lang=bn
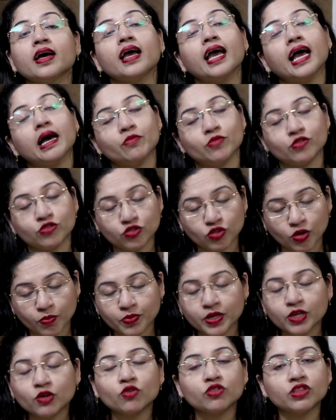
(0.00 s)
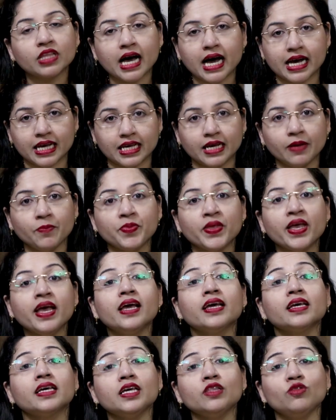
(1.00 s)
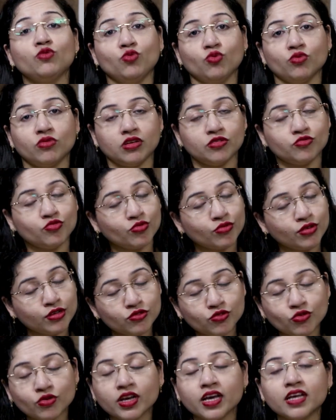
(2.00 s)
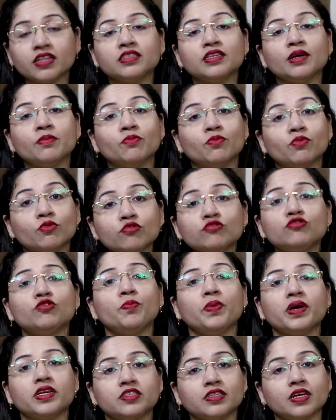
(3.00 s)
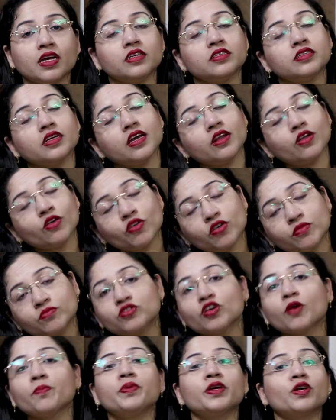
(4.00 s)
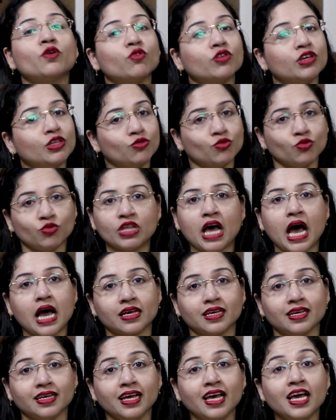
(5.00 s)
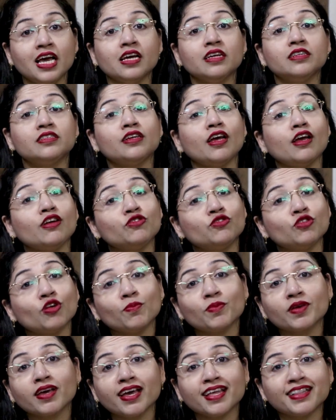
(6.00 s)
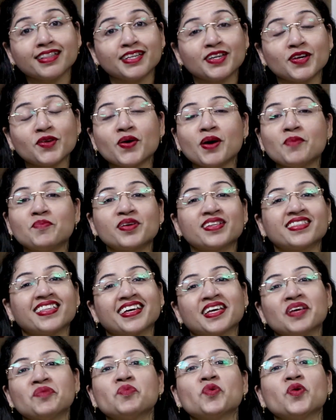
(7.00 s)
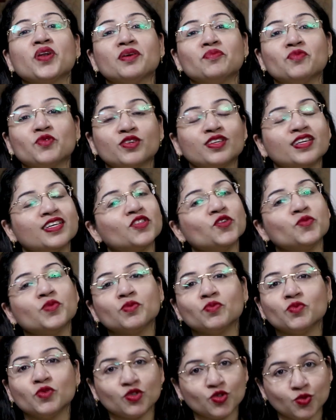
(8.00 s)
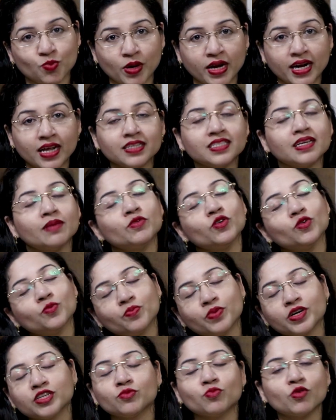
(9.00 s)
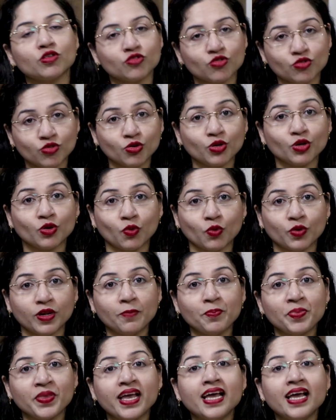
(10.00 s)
না এমন টপিকও থাকে কিন্তু কিছু কিছু ক্ষেত্রে বুঝবে সে সেরকম টপিকও কিন্তু থাকে সেই সব ক্ষেত্রেও আমরা তাকে বলে বসি তুমি বুঝবা না এটা আমরা অভ্যাসবশত যথাযথই করি